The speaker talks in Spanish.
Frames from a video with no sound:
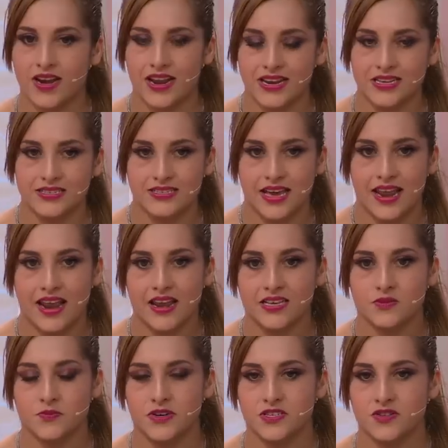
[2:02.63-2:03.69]
analizar a
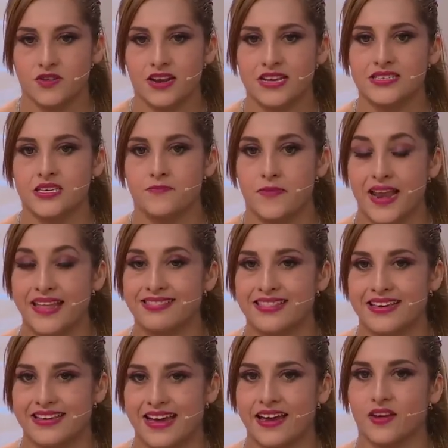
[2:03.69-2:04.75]
las personas y
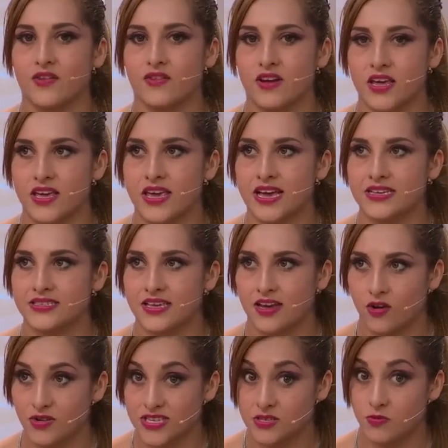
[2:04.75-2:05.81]
platicar con ellas
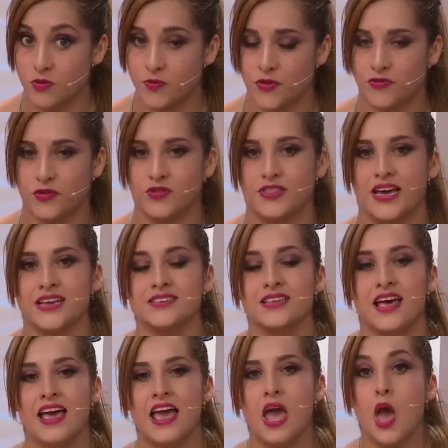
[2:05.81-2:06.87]
de cosas muy
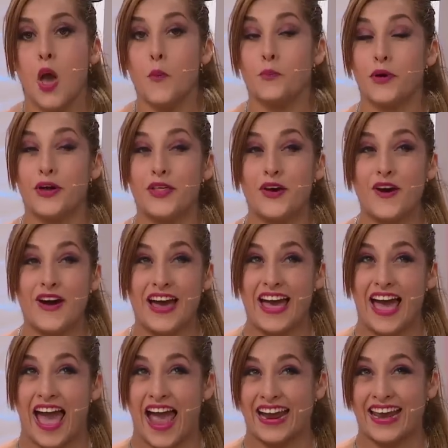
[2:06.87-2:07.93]
profundas. Puedo
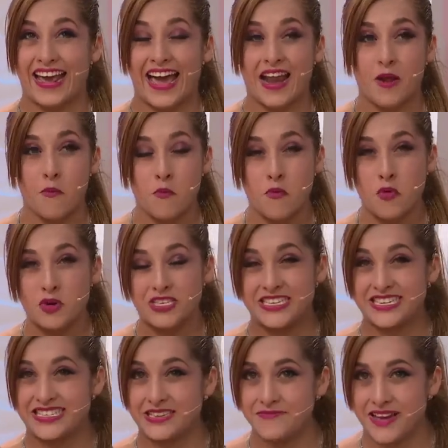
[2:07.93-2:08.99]
agregar
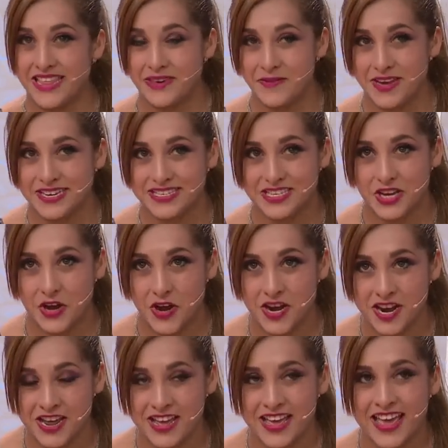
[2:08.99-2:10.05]
muchísima diversión
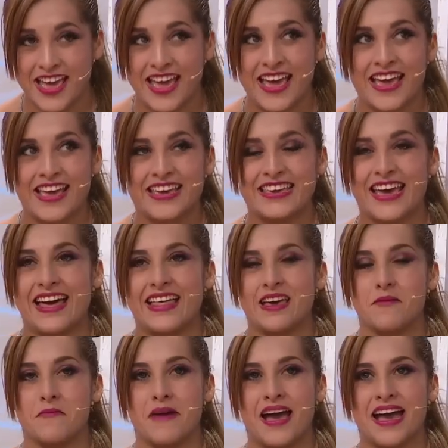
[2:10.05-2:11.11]
y
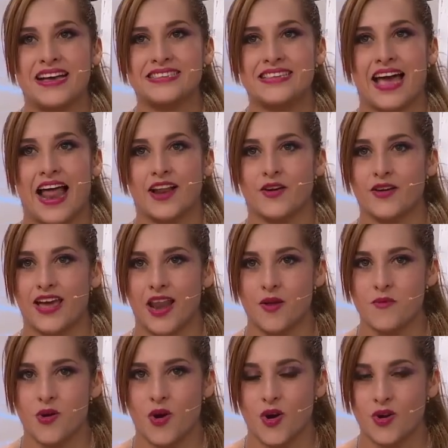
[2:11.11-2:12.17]
además algo que a
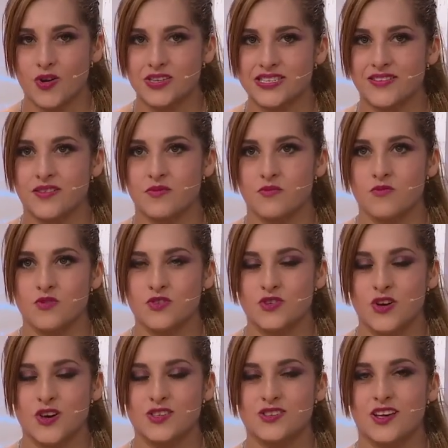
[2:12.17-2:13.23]
lo mejor no saben
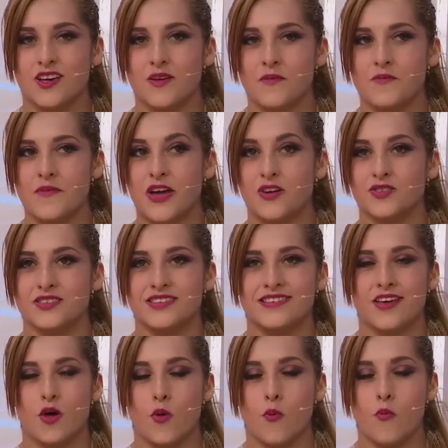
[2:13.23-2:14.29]
muchos, me
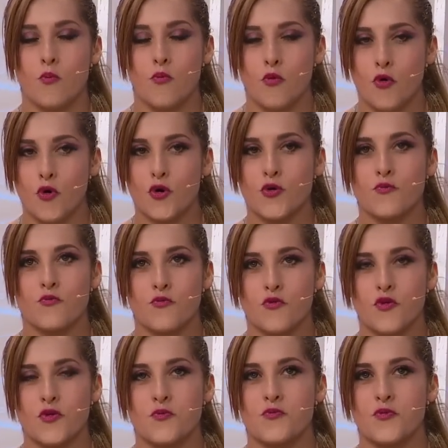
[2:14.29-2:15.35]
considero muy,
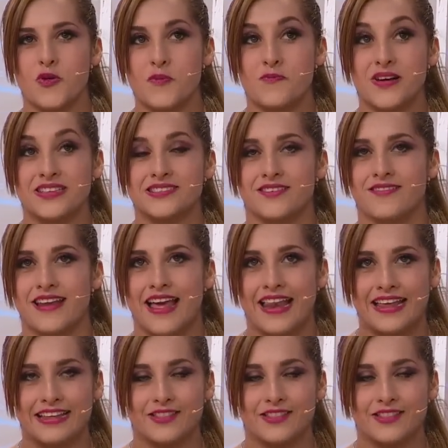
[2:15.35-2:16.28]
muy, muy pasional.